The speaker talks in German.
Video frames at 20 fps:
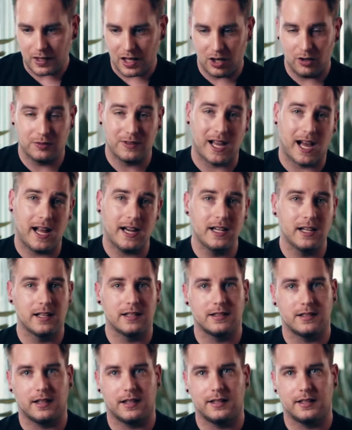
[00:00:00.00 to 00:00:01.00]
Auf der
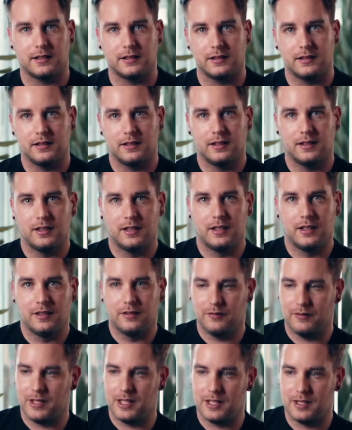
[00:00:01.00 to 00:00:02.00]
anderen Seite,
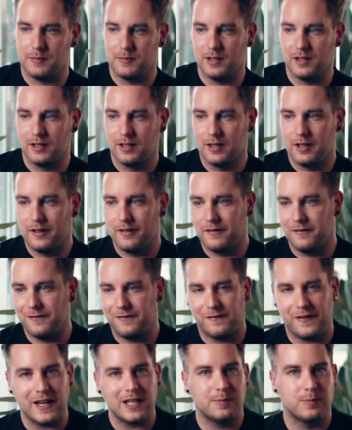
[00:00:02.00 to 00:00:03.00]
wenn ich mir
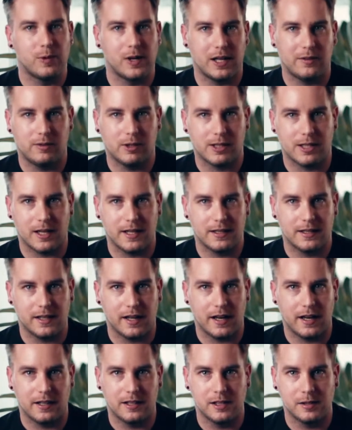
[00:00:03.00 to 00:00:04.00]
Facebook-Advertising
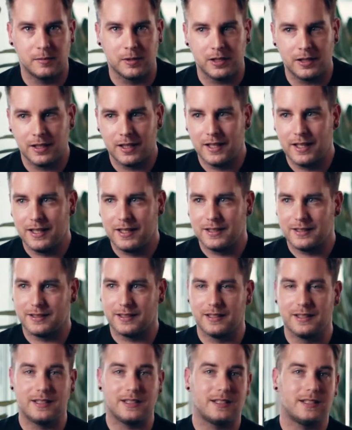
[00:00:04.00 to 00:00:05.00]
hernehme,
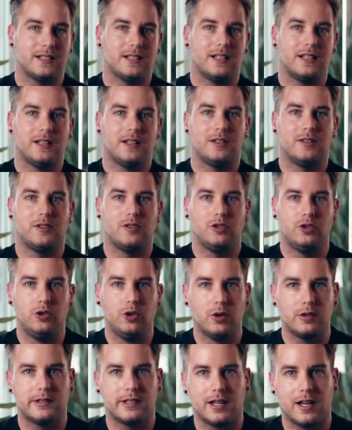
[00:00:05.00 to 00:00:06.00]
sind es
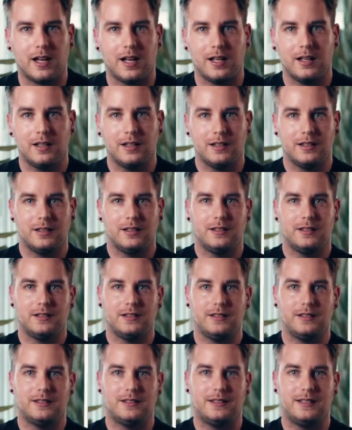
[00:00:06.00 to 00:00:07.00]
Nutzer,
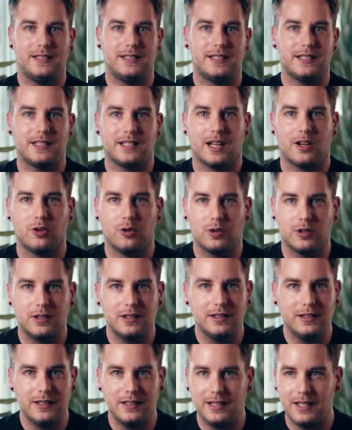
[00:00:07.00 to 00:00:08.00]
die sich ja noch
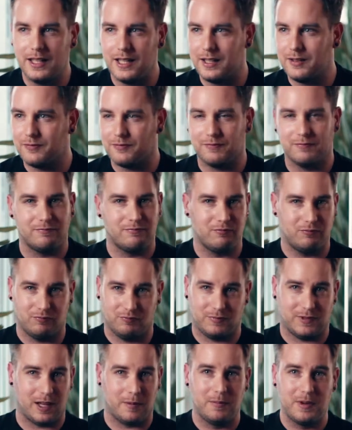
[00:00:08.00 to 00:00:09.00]
nie
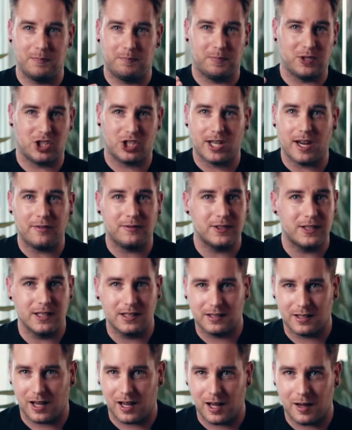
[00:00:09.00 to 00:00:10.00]
damit
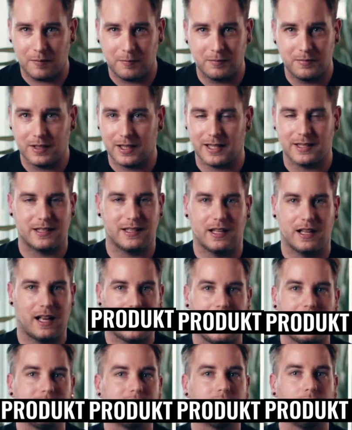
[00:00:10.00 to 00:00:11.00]
beschäftigt haben, jetzt
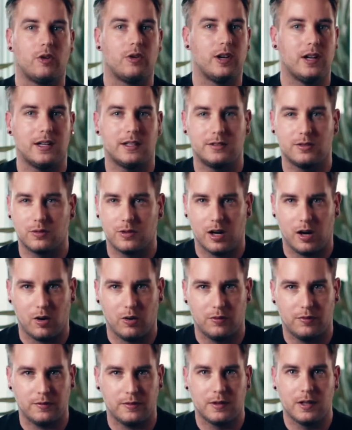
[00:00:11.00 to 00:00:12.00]
online zu
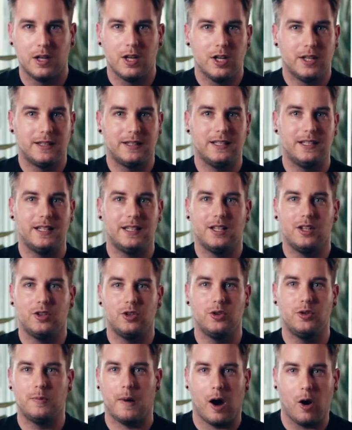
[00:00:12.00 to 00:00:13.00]
kaufen, die
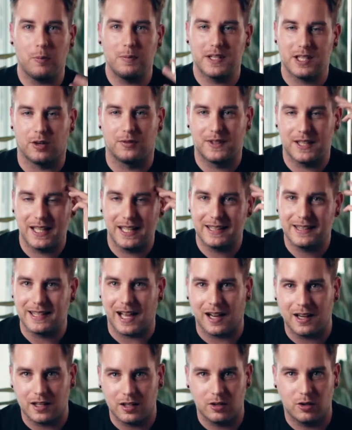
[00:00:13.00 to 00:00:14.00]
überhaupt nicht auf den
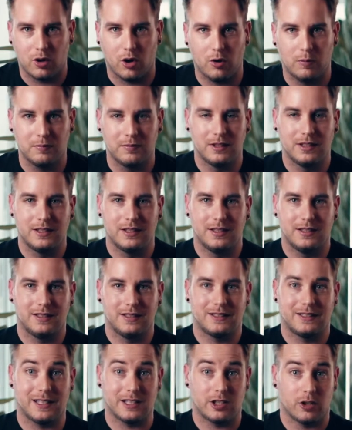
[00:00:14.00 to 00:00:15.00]
Gedanken kommen,
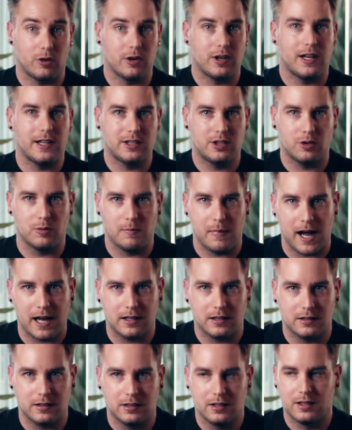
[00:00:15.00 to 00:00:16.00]
das online zu
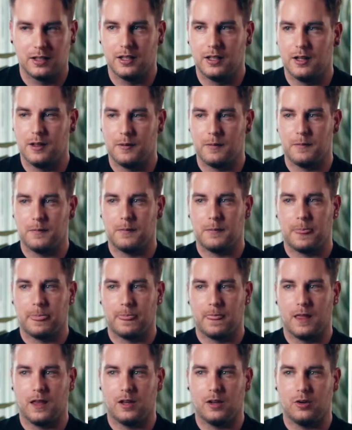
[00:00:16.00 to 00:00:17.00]
machen.
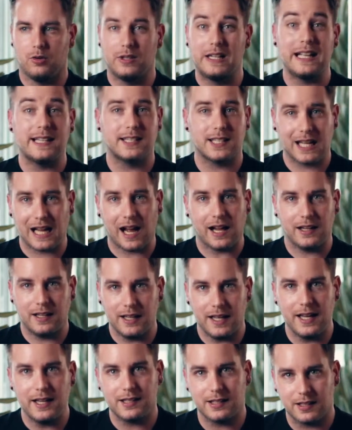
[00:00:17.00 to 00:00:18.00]
Und jetzt kann
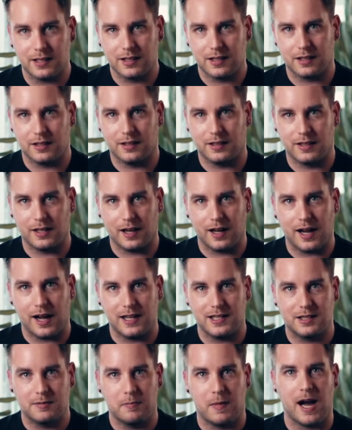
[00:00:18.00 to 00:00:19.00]
ich ja
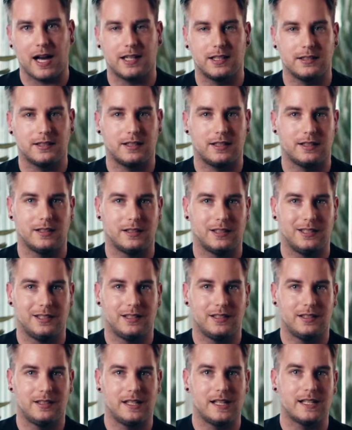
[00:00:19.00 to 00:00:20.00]
als Marketer
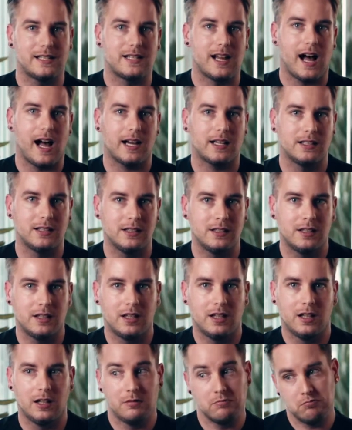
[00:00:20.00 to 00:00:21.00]
ja sagen,
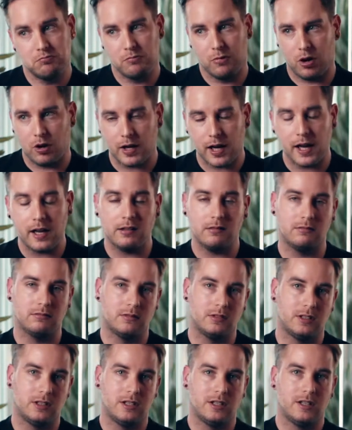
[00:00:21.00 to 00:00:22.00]
okay,
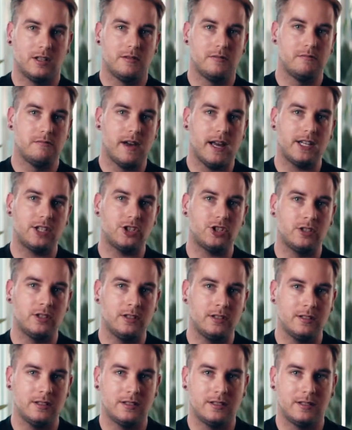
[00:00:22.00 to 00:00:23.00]

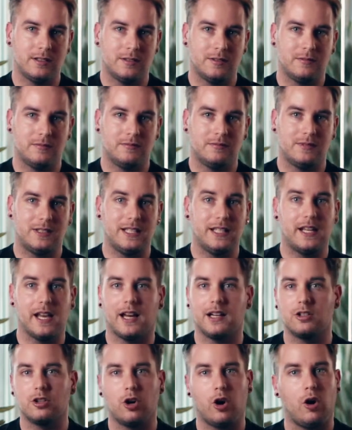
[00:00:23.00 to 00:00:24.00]
Menschen, die
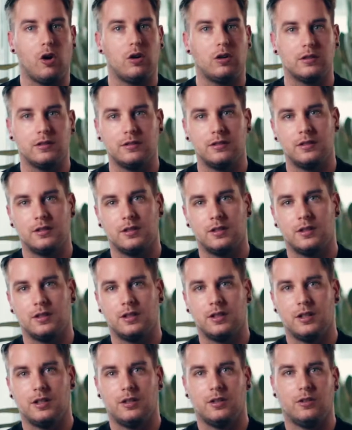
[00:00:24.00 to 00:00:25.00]
gern kochen
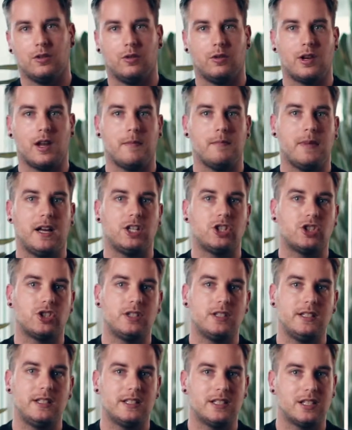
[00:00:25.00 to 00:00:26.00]
oder
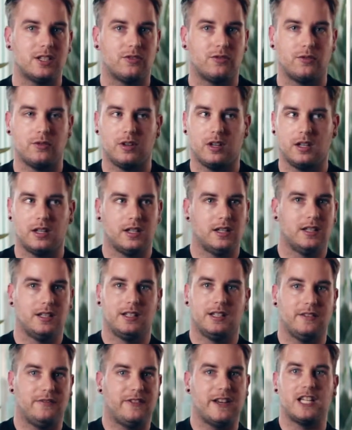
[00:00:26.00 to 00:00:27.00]
Menschen, die sich für
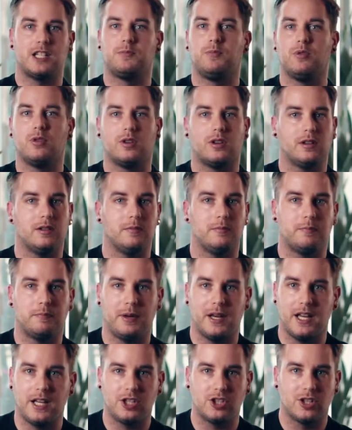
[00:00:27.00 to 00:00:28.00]
die Facebook
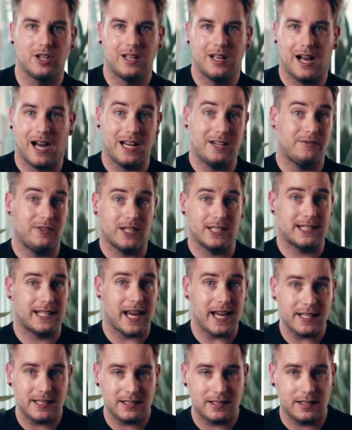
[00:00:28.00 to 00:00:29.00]
Page einfach
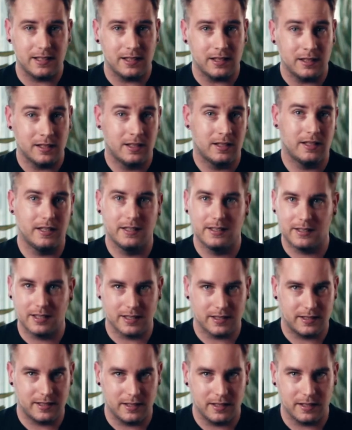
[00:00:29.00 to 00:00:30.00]
tasty
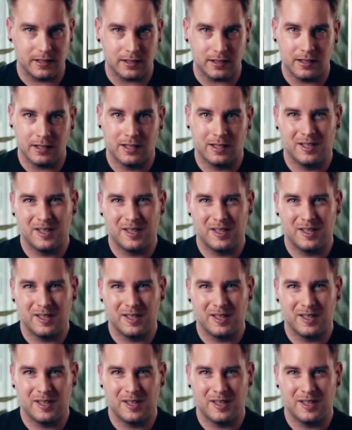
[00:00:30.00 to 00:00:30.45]
interessieren,